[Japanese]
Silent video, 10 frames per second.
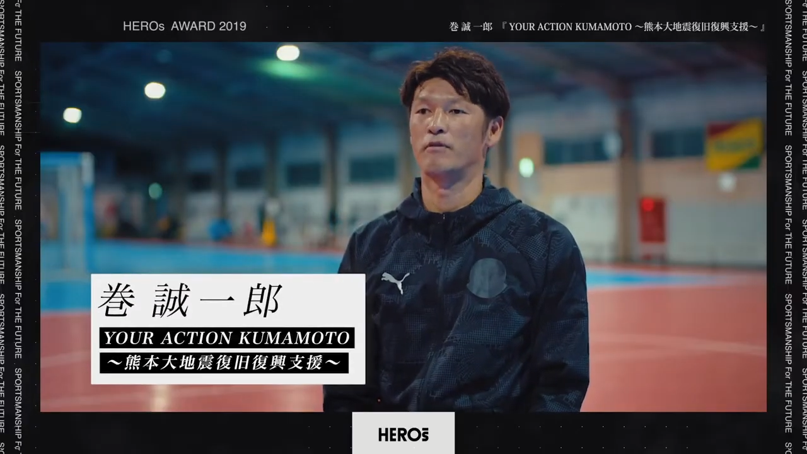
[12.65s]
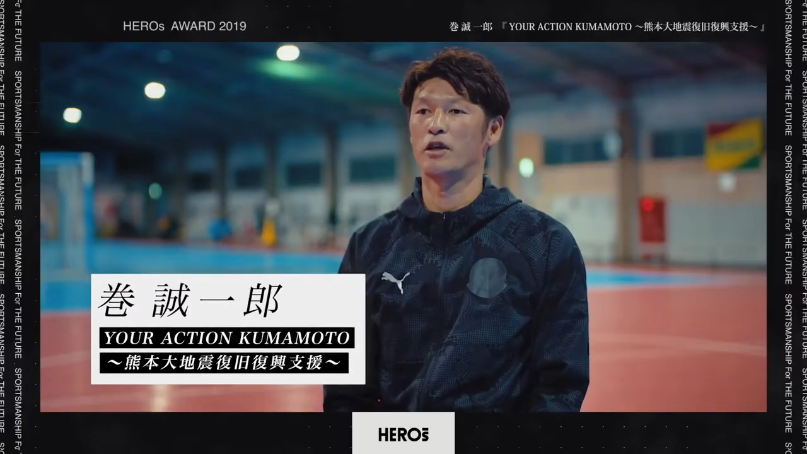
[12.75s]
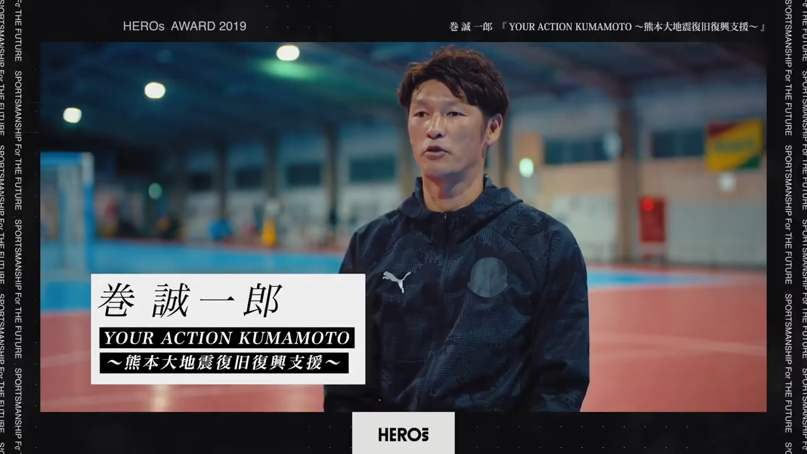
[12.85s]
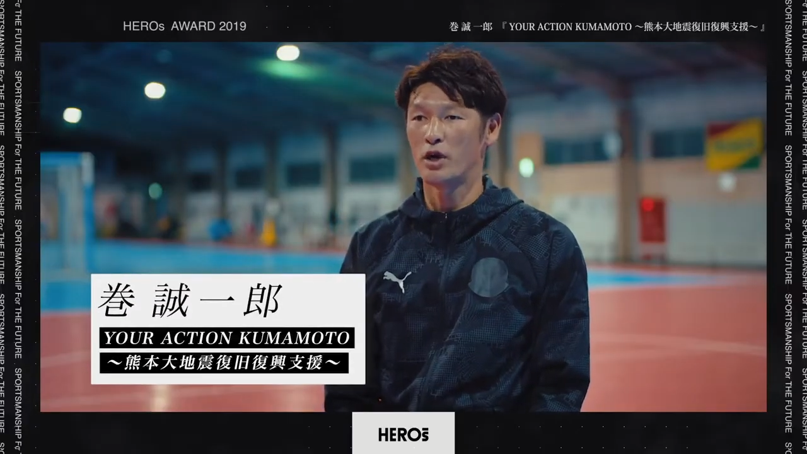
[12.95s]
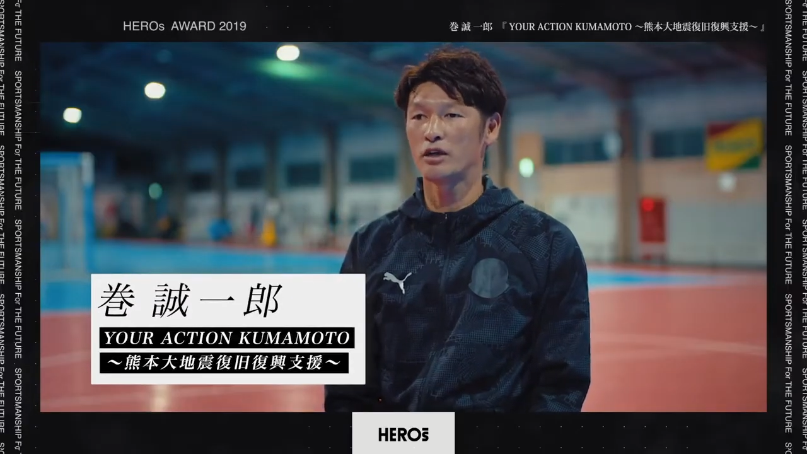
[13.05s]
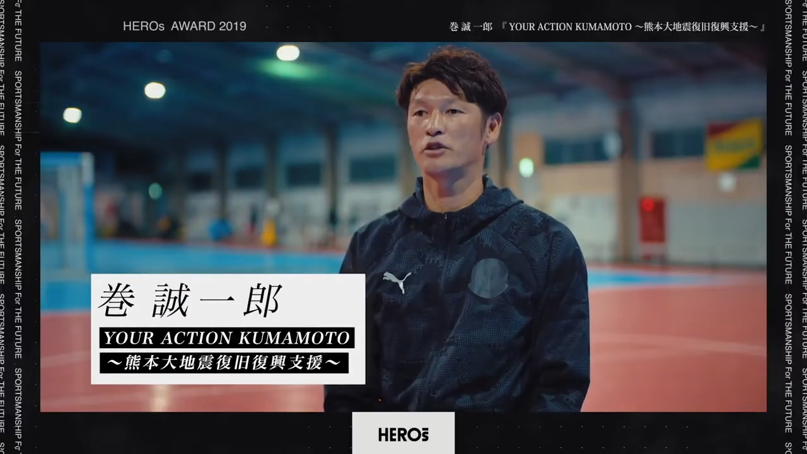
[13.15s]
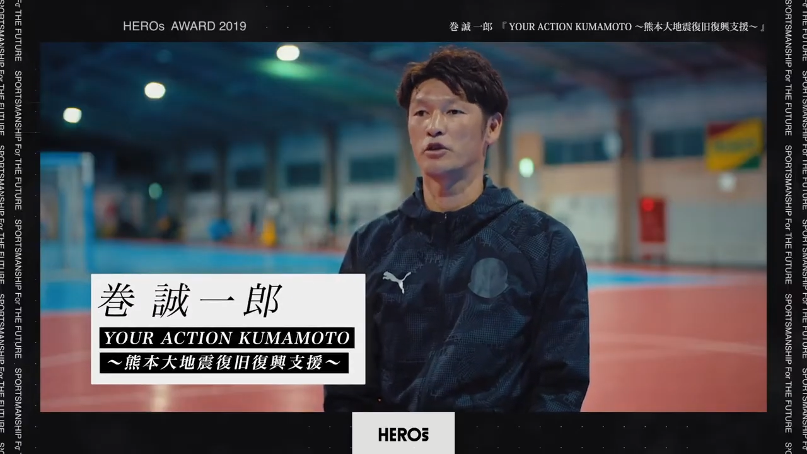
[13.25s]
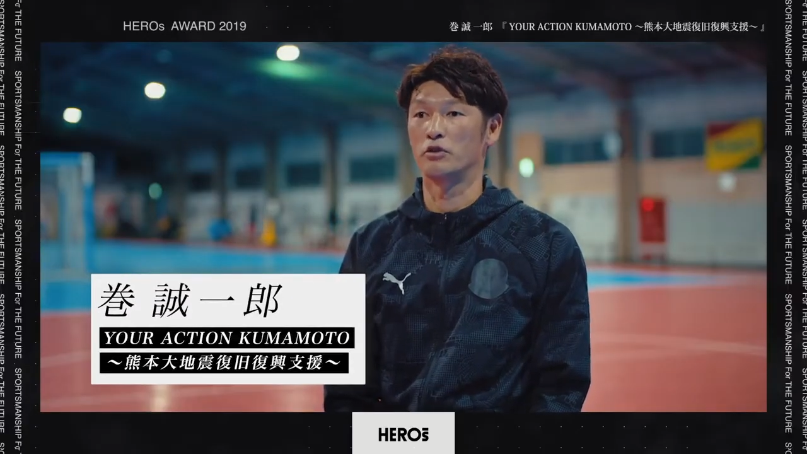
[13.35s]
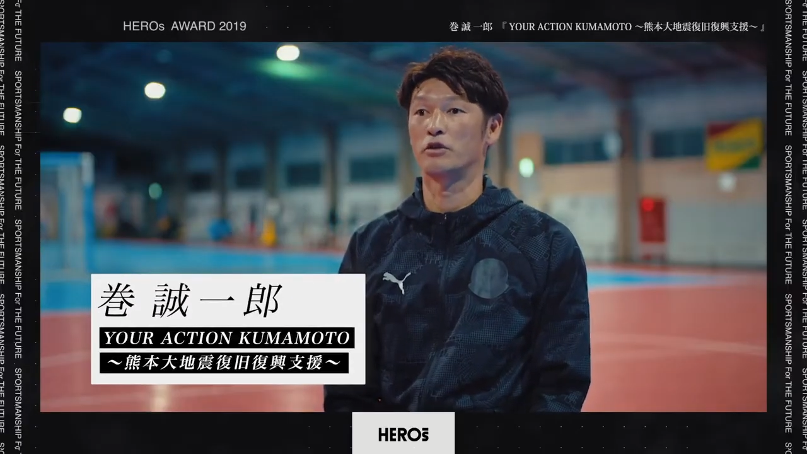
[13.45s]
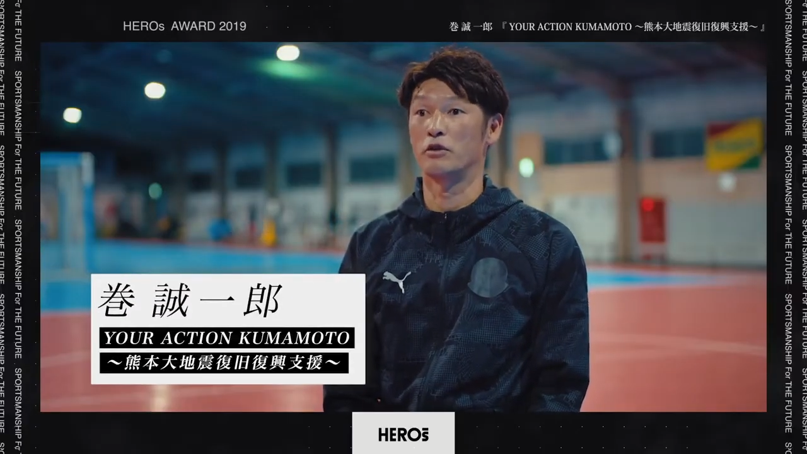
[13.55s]
まあ、
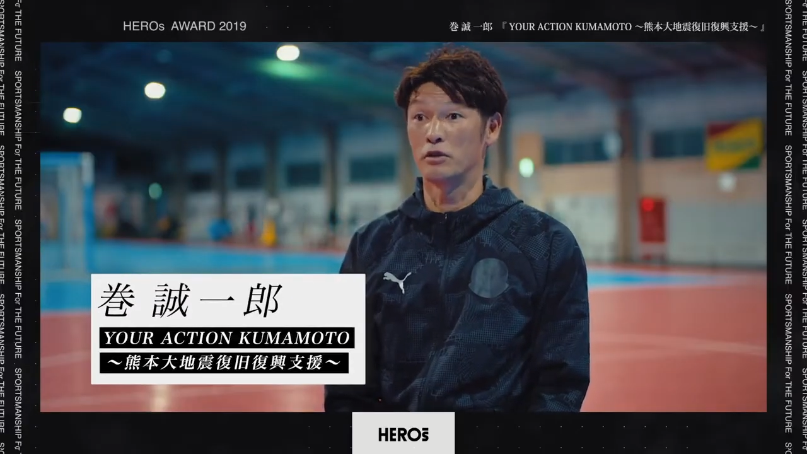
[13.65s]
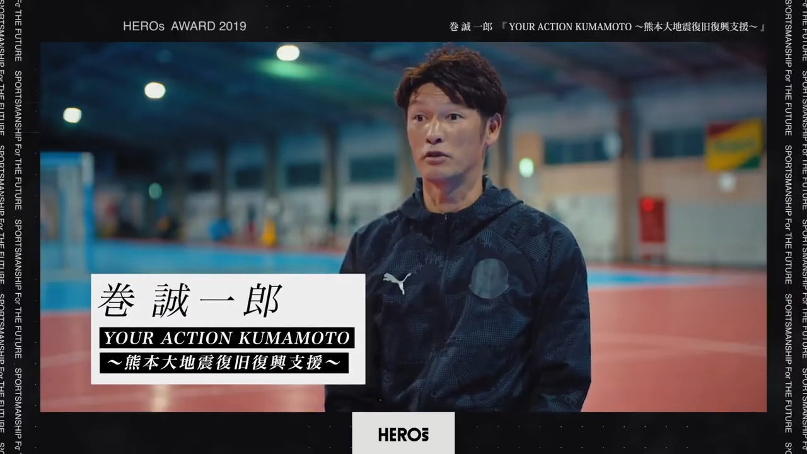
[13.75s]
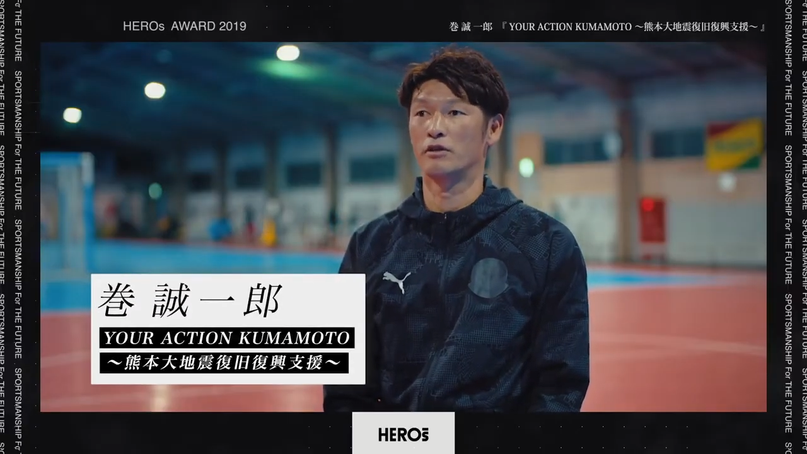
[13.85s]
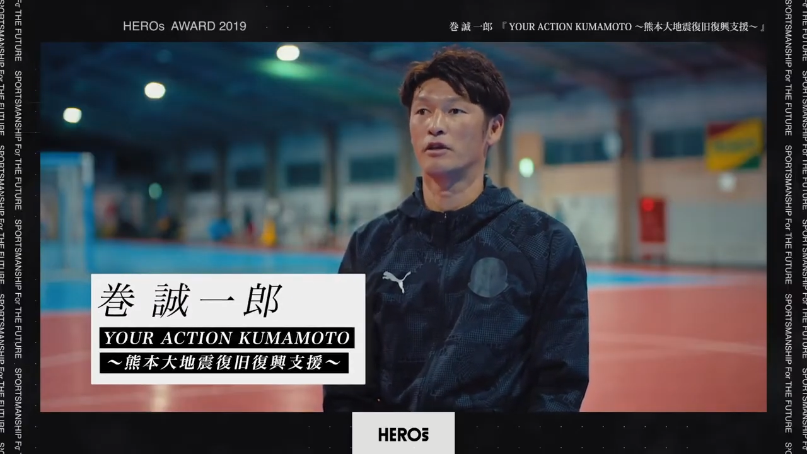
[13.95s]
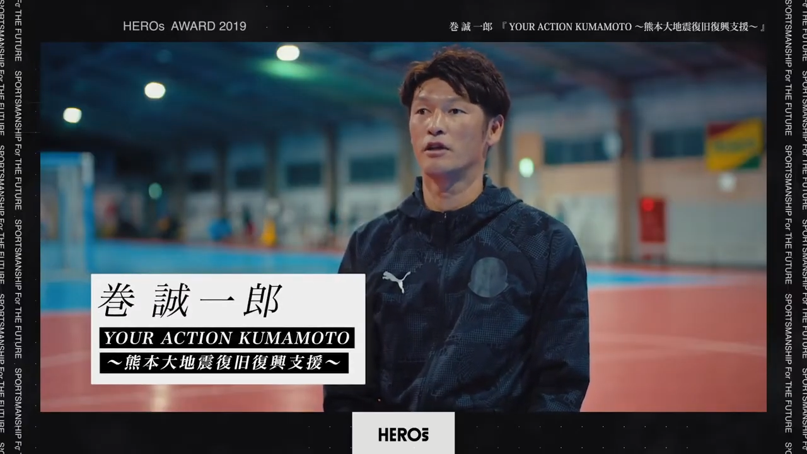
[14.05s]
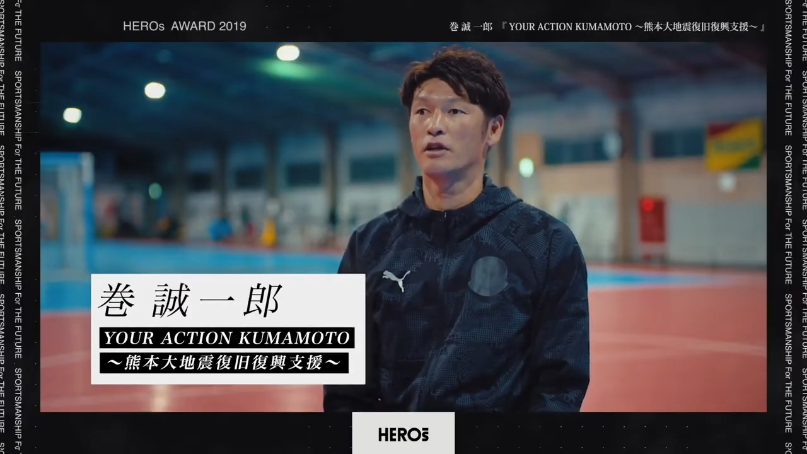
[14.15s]
ユアアクションという、